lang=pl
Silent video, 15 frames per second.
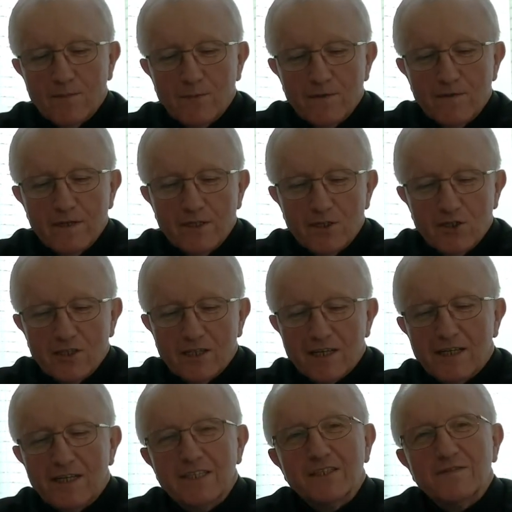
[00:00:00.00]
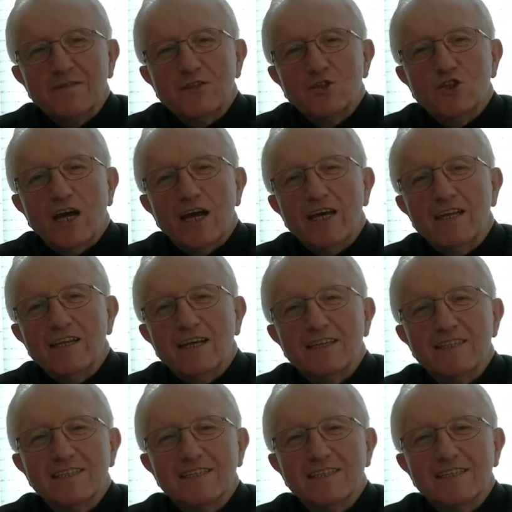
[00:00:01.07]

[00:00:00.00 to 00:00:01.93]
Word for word: powiedzieć taka zwyczajna